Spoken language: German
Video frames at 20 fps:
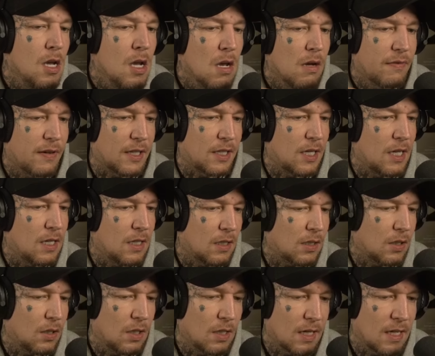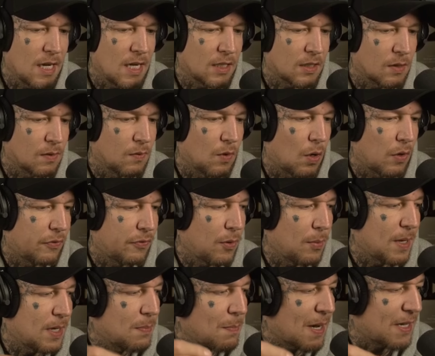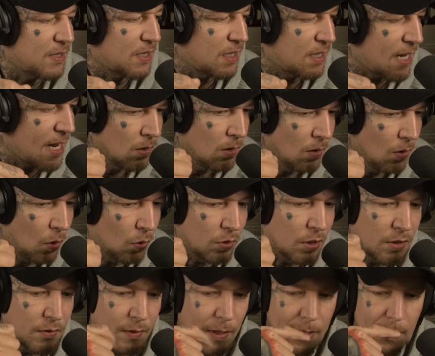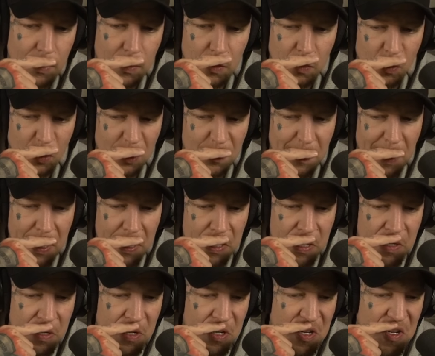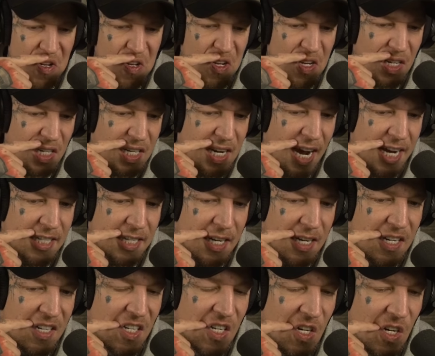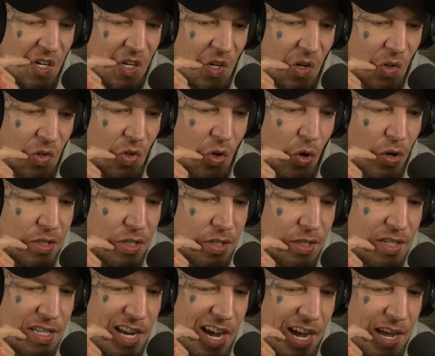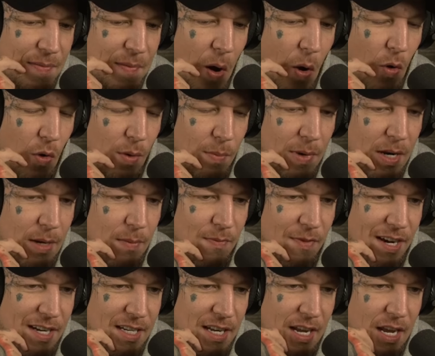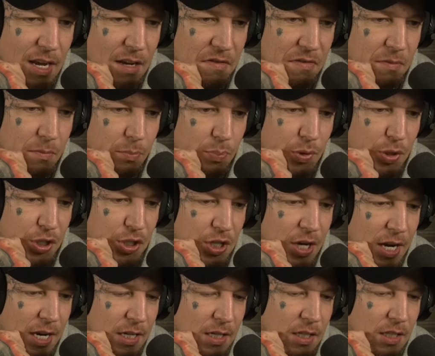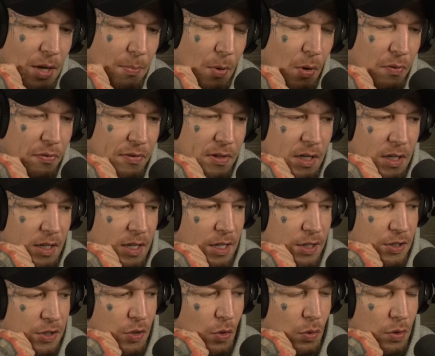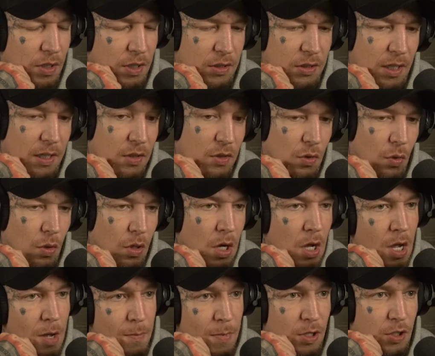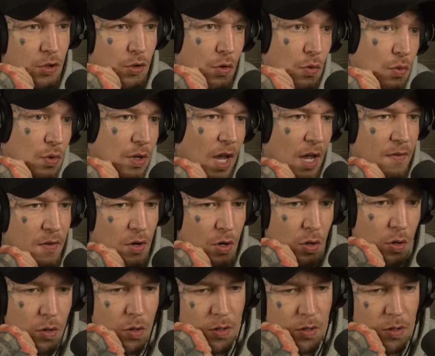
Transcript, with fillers: verdient in den nächsten Wochen für mich massig Geld. Und deswegen muss man äh, Cutter und Leute, die einem auch im Leben weiterhelfen, appreciaten. Ich habe auch viele Reaktionen gesehen, so mit Crew Kevin, äh,